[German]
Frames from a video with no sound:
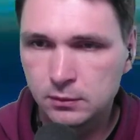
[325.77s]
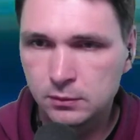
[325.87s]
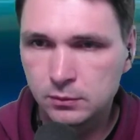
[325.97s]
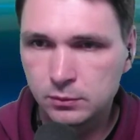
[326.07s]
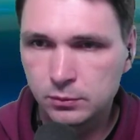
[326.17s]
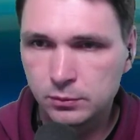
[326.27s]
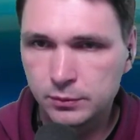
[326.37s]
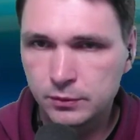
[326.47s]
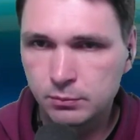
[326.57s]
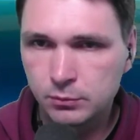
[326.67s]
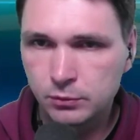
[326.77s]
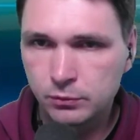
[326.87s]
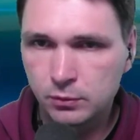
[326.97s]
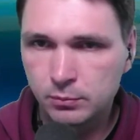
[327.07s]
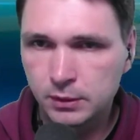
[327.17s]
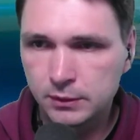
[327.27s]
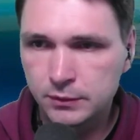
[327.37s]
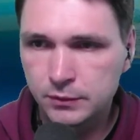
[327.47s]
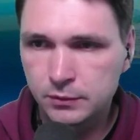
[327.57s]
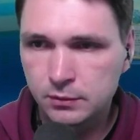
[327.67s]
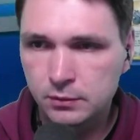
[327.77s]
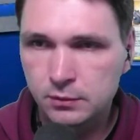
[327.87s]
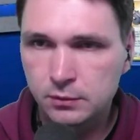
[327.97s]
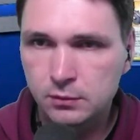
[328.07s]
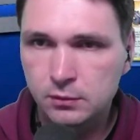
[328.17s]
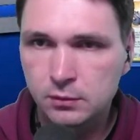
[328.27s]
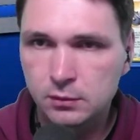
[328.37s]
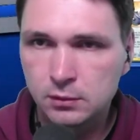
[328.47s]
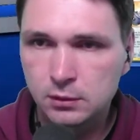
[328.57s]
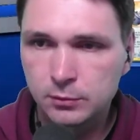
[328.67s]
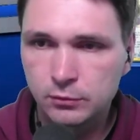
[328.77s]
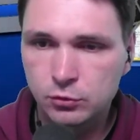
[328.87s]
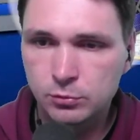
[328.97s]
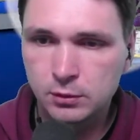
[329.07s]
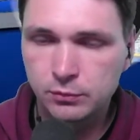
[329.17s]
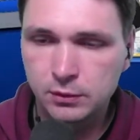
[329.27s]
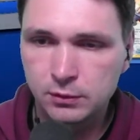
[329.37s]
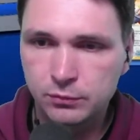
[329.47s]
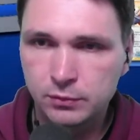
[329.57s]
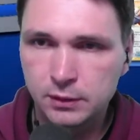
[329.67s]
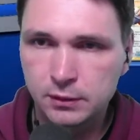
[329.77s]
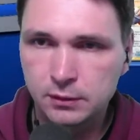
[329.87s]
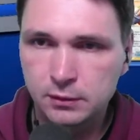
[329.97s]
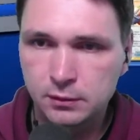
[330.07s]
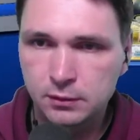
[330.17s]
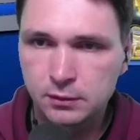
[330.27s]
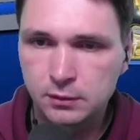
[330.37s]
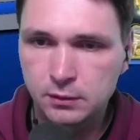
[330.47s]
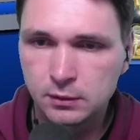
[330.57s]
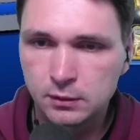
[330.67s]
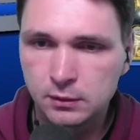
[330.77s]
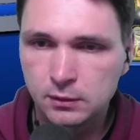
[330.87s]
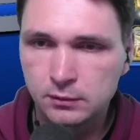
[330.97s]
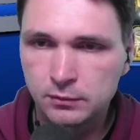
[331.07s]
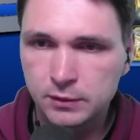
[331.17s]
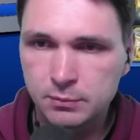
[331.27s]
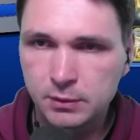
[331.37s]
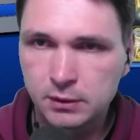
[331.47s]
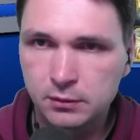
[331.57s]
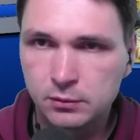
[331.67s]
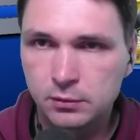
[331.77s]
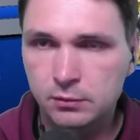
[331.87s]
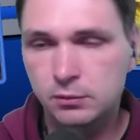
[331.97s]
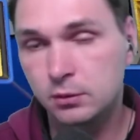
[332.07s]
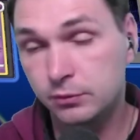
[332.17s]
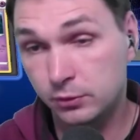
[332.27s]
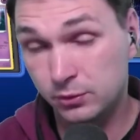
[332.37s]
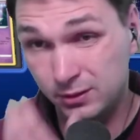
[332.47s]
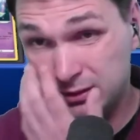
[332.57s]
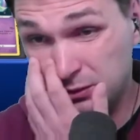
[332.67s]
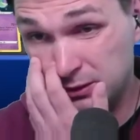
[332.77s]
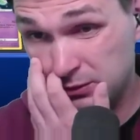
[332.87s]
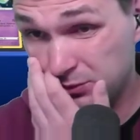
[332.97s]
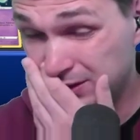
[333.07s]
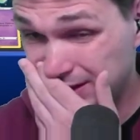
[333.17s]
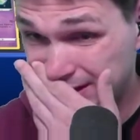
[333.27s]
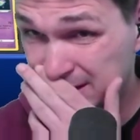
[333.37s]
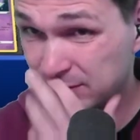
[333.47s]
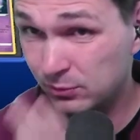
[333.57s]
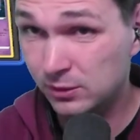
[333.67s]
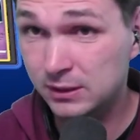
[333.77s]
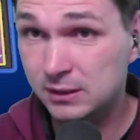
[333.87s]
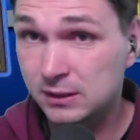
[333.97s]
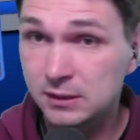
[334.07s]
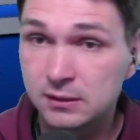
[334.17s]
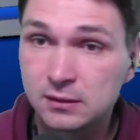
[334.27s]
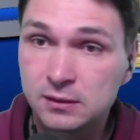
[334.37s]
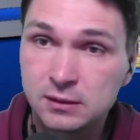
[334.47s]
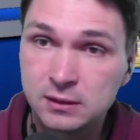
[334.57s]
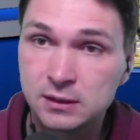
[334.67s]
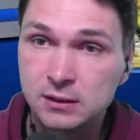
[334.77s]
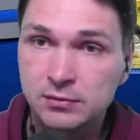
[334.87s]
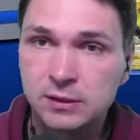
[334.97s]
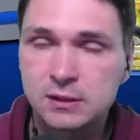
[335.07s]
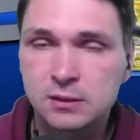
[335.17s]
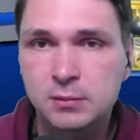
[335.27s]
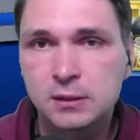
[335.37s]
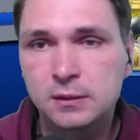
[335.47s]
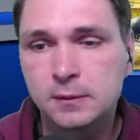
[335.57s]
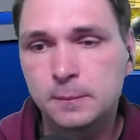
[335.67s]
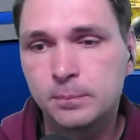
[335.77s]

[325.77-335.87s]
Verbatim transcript: Und holen uns ein New vor Max. Damit wir schon mal auf jeden Fall was machen können. Oh, wir könnten auch natürlich jetzt wirklich den den hier fertig machen, ne?